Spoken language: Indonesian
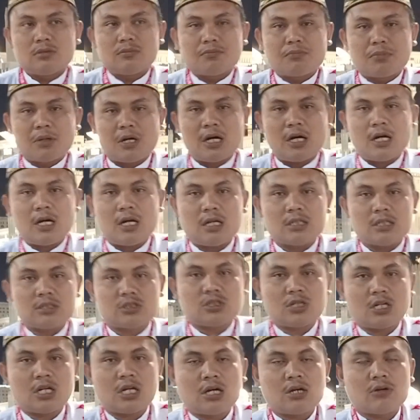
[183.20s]
pahala
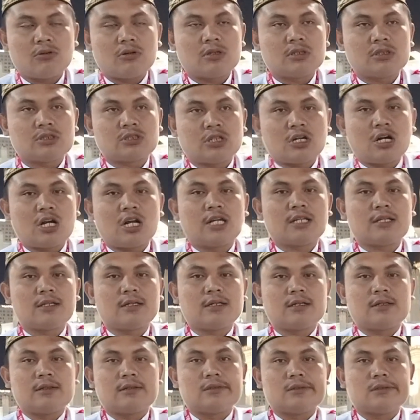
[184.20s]
salat
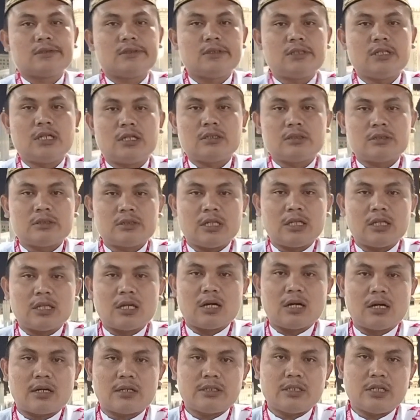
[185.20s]
yang kita
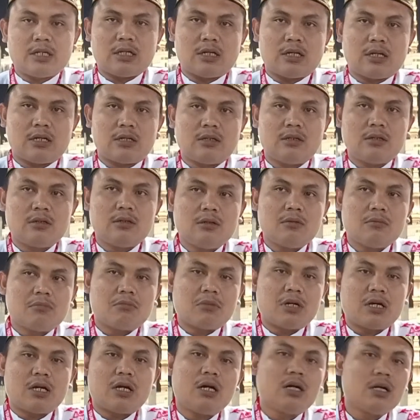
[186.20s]
kerjakan.
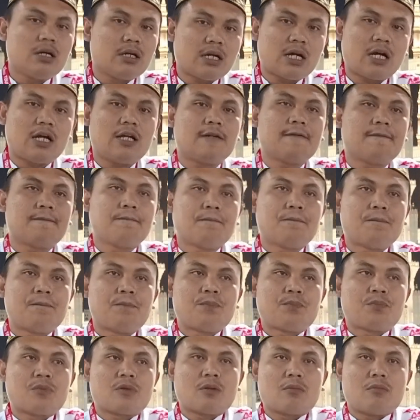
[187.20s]
Bayangkan
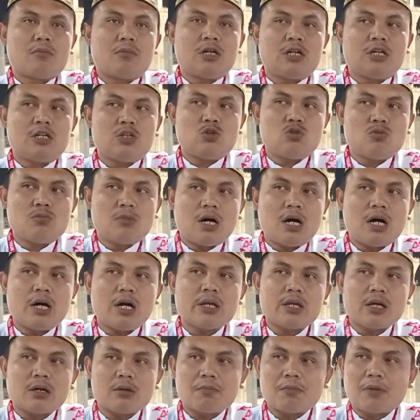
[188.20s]
begitu
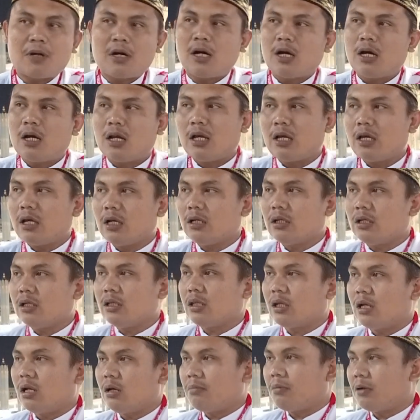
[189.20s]
banyak pahala yang
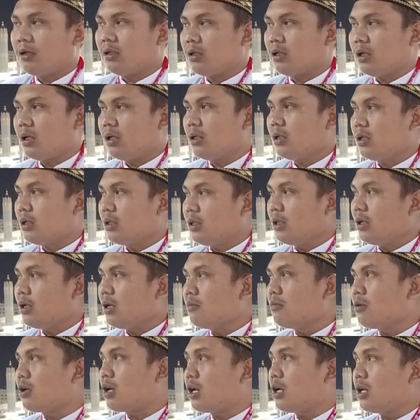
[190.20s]
kita dapatkan ketika
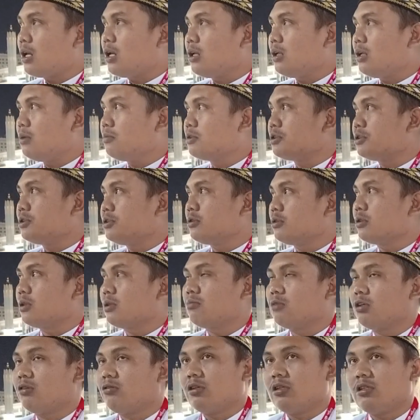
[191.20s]
berada di Masjid
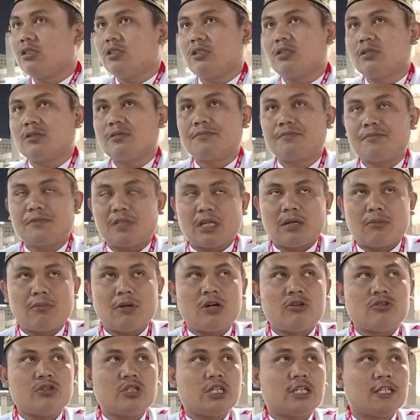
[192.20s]
Nabawi.
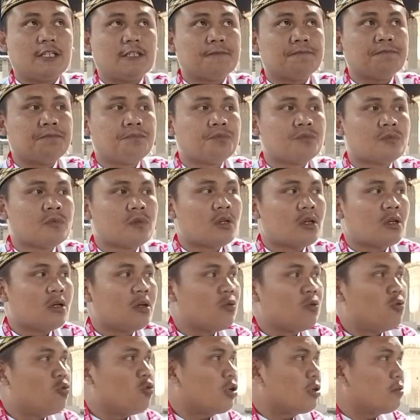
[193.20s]
Nabawi ini
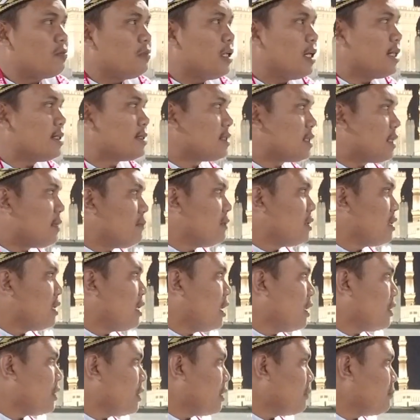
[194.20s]
luar biasa
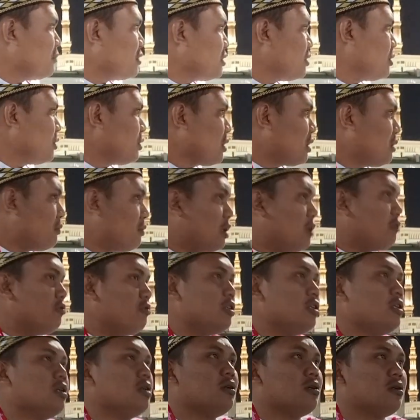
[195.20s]
megahnya Masjid
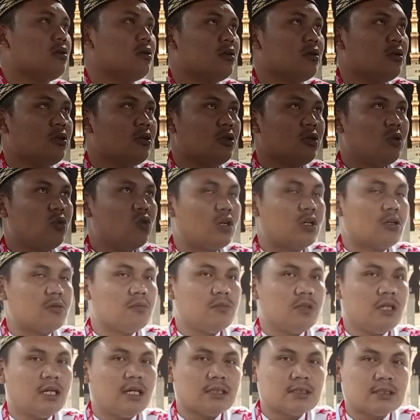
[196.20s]
Nabawi, luar
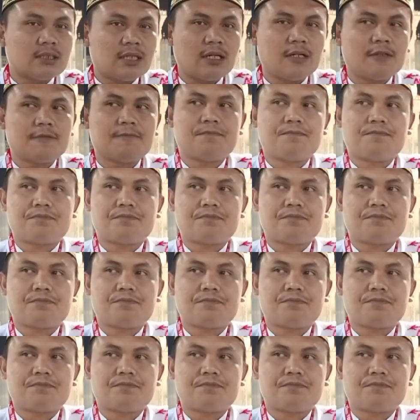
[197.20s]
biasa